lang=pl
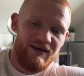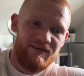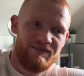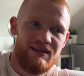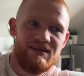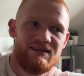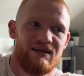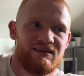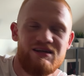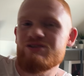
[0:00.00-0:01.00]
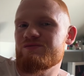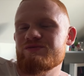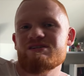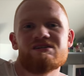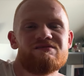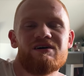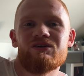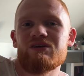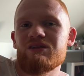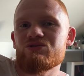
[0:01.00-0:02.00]
Wtedy jednak też
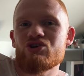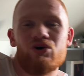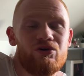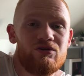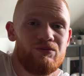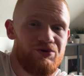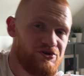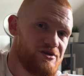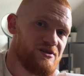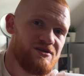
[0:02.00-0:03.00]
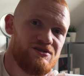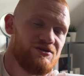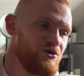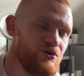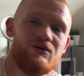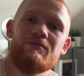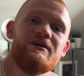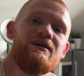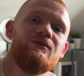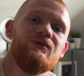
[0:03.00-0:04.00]
wskazywano na to, że Orton może zostać królem
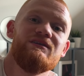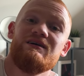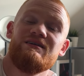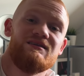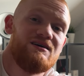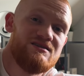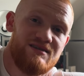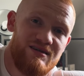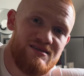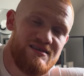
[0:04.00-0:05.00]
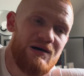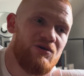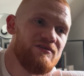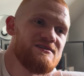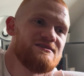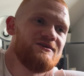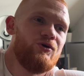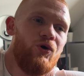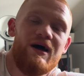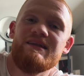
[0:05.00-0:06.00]
ringu, a tak też się nie stało, więc
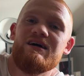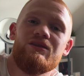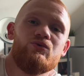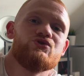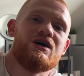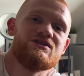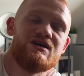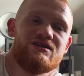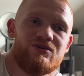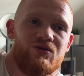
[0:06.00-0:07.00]
kolejna duża rzecz,